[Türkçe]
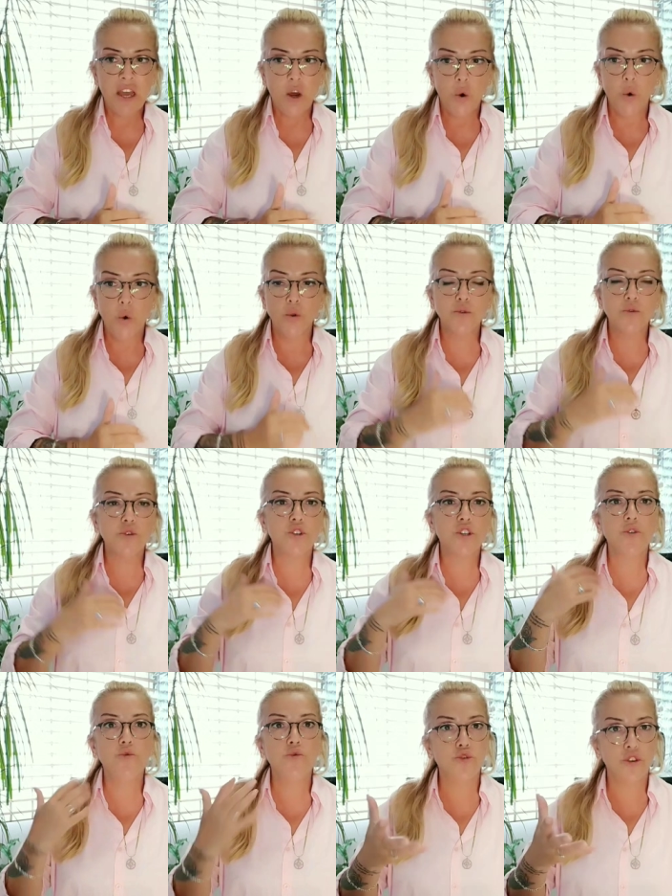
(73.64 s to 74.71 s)
oldukça
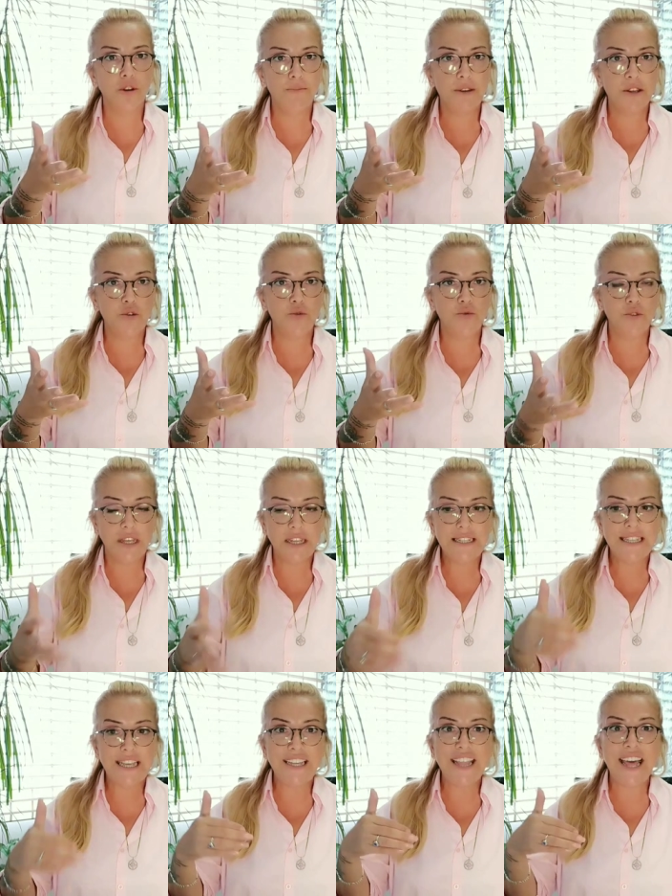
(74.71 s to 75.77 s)
güçlü bir
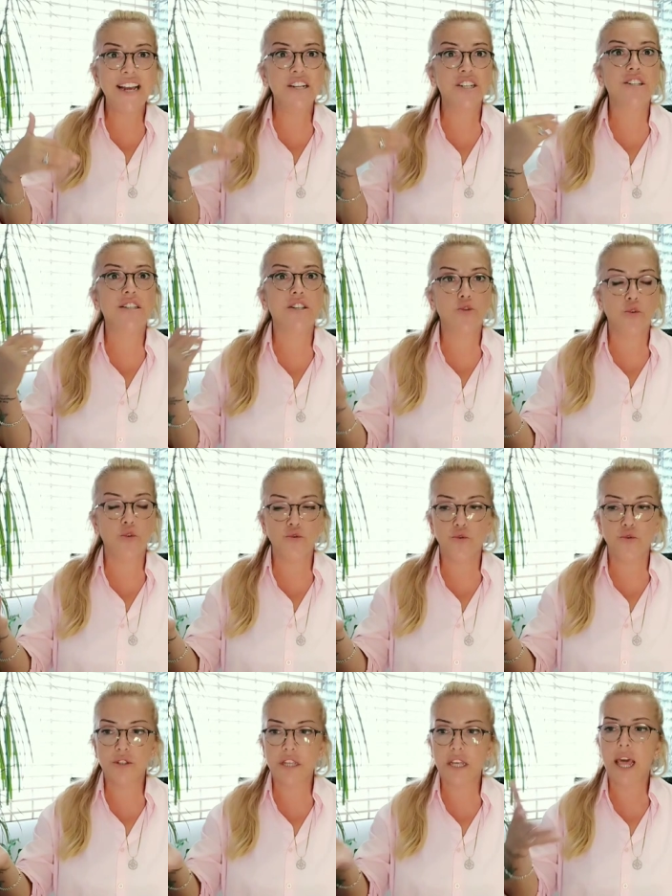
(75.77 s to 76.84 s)
gündeyiz. Enerjisi çok
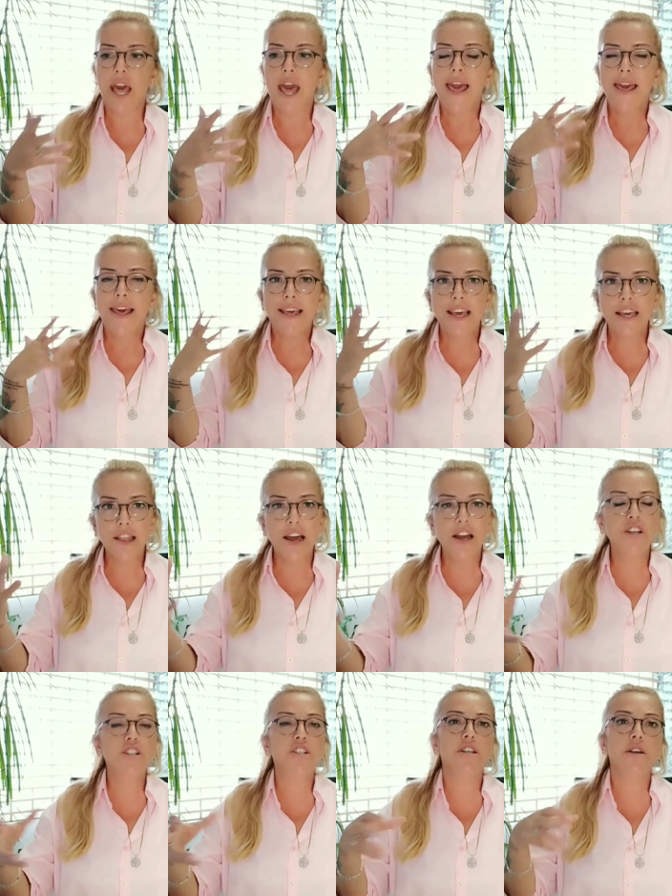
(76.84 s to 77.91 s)
yüksek.
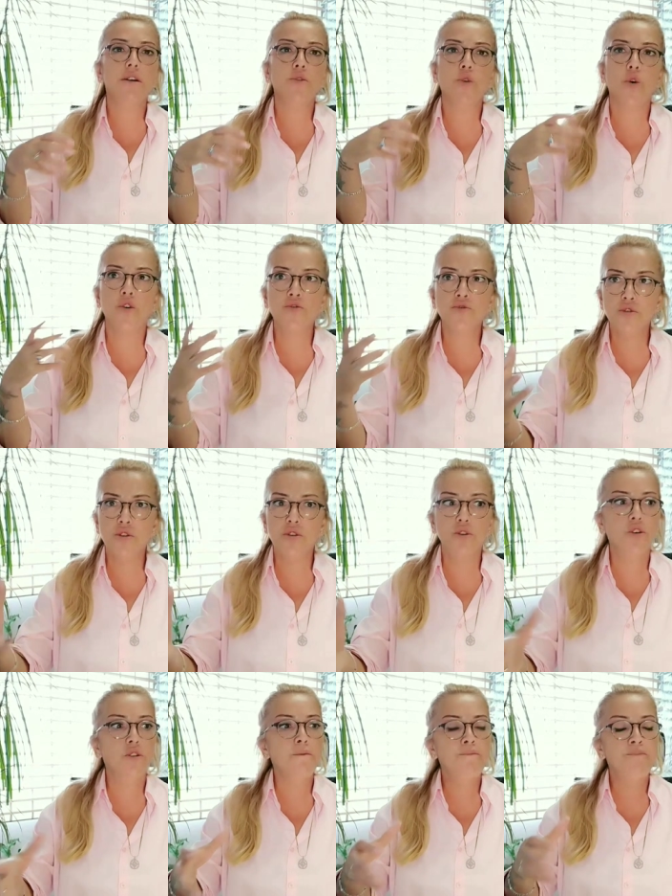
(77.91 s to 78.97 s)
Enerji,
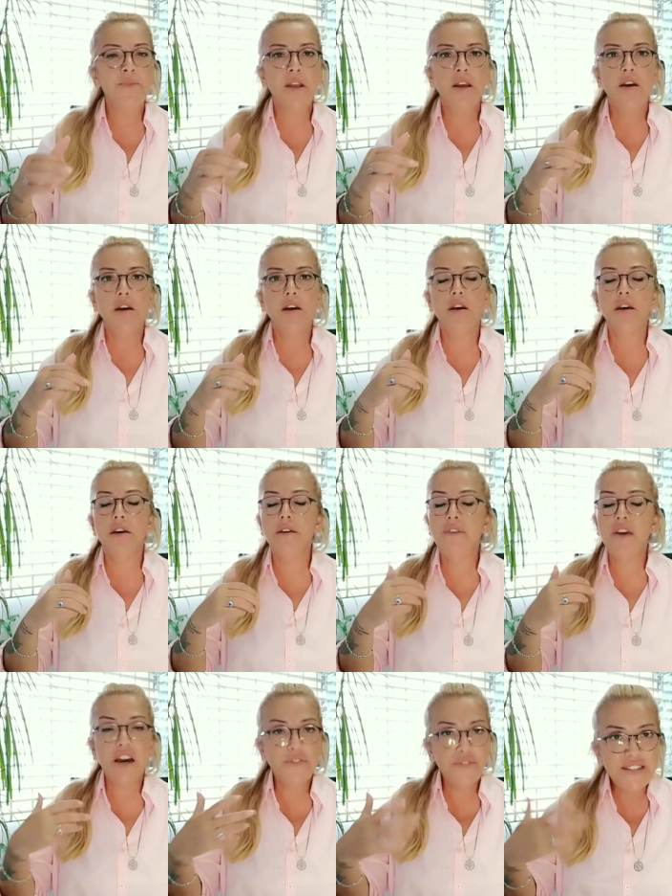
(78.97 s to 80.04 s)
kondisyon e,
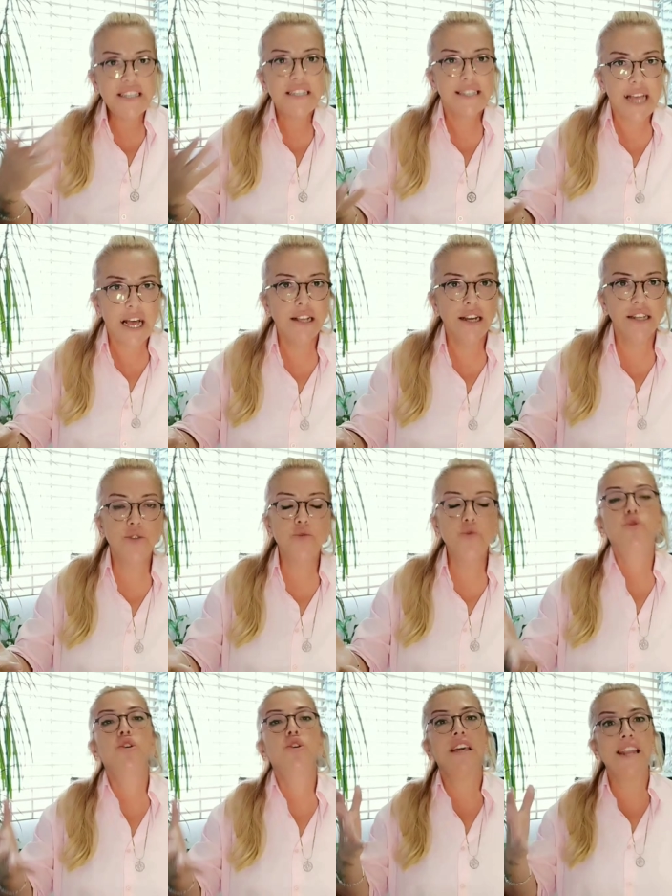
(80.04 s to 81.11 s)
veya fiziksel hani
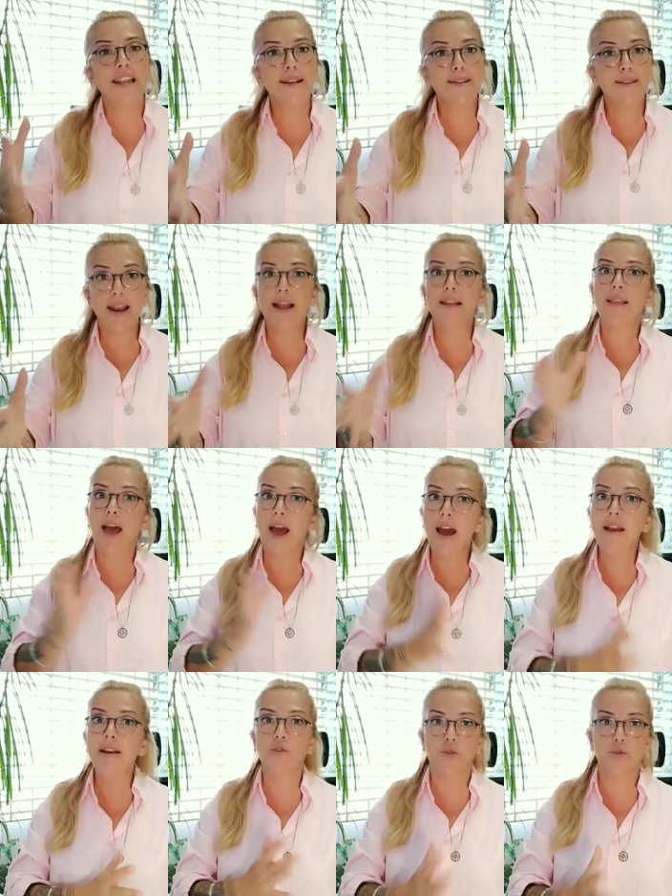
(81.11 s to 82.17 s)
güç gerektiren
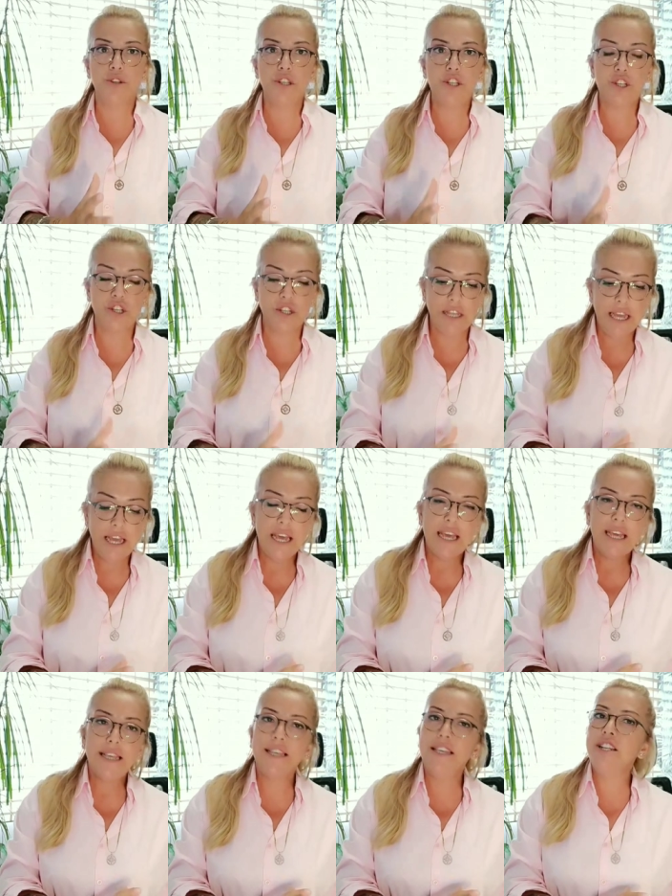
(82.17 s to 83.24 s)
her konu için
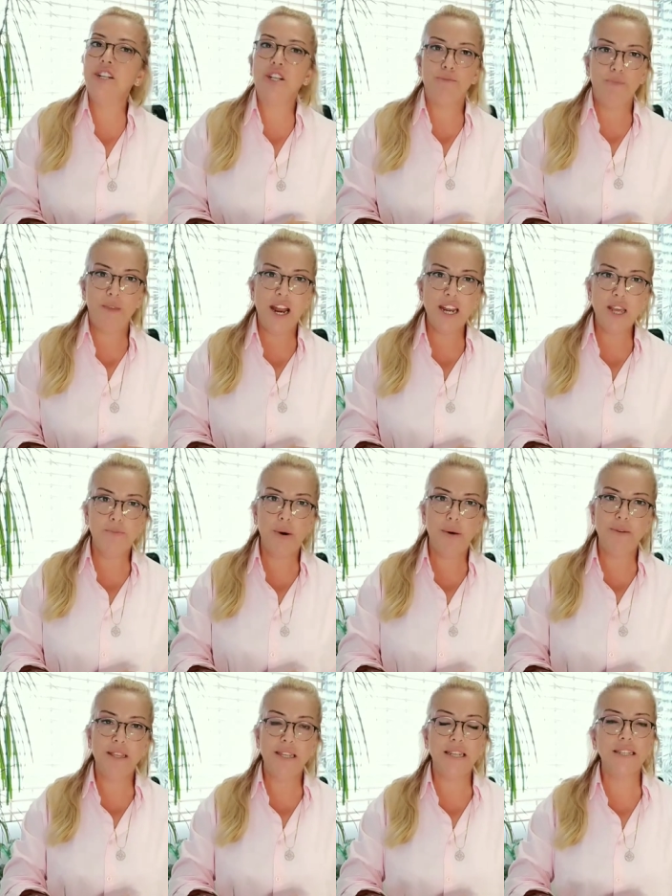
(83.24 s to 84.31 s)
girişimler
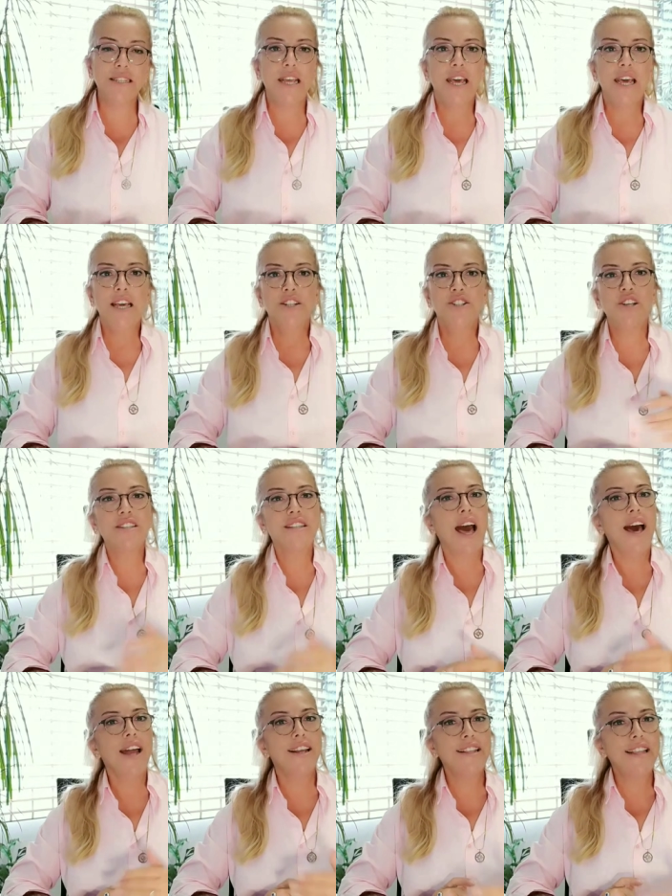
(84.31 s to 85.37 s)
yapabiliriz.
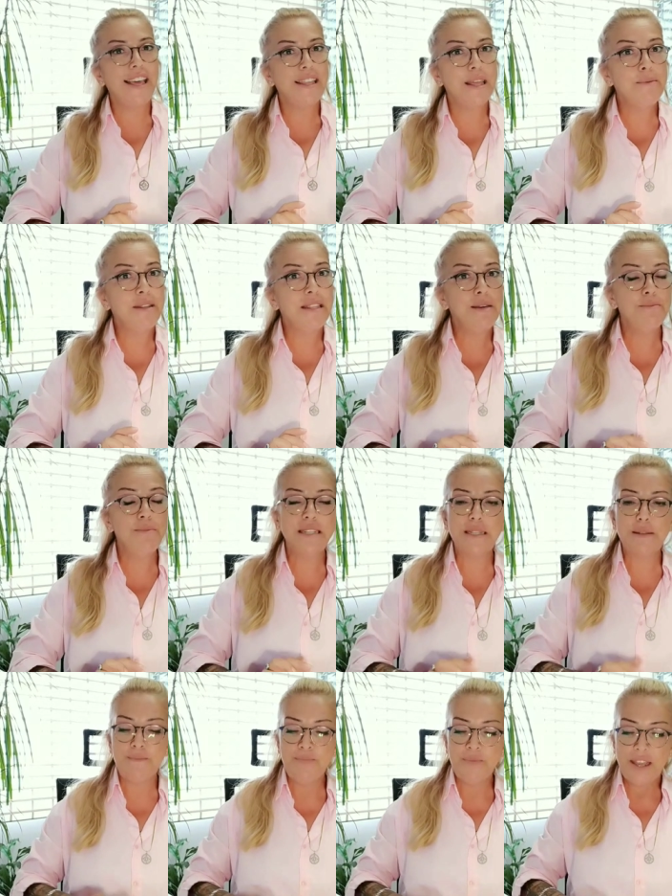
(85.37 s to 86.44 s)
Cesaret
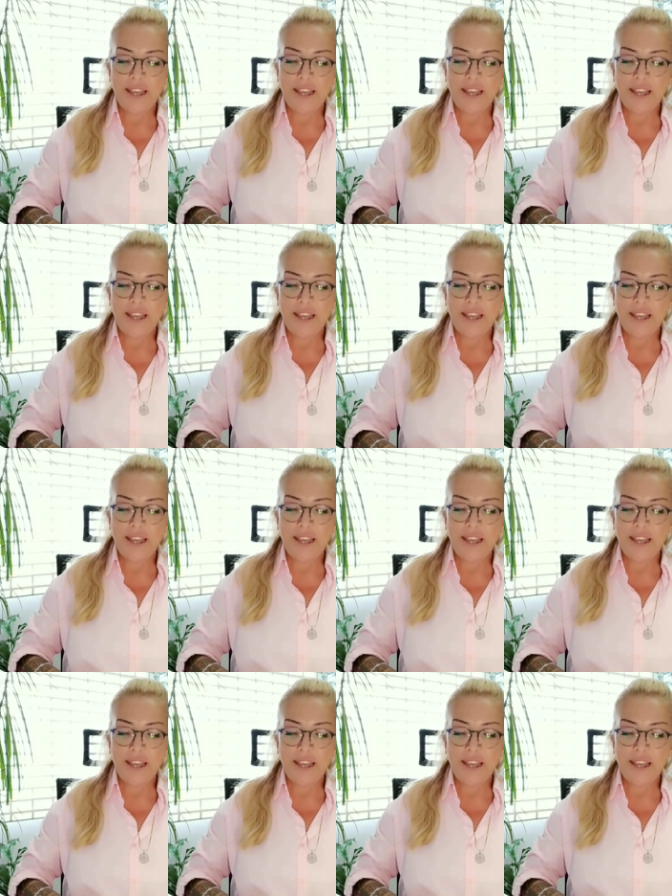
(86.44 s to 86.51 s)
edemediğimiz